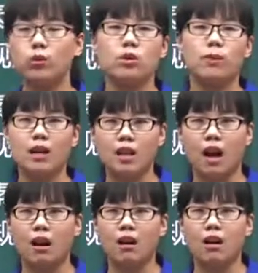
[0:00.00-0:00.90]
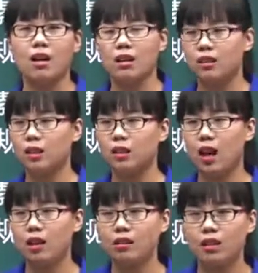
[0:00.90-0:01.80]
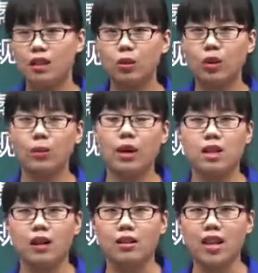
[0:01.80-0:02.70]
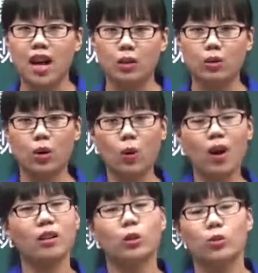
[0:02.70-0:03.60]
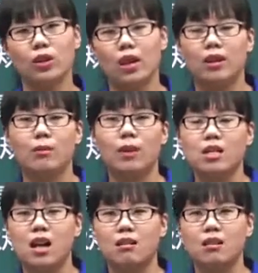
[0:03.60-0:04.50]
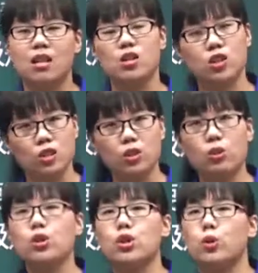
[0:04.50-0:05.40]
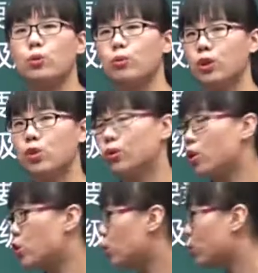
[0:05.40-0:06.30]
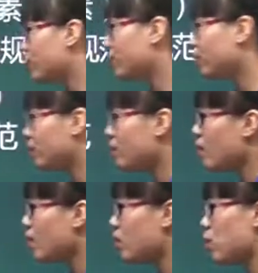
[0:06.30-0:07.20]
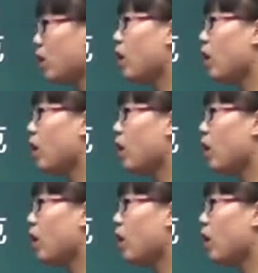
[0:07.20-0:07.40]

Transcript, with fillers: 都是班长，你当一个月的班长，下个月换一个同学来当班长，这就是一种民主的制度。最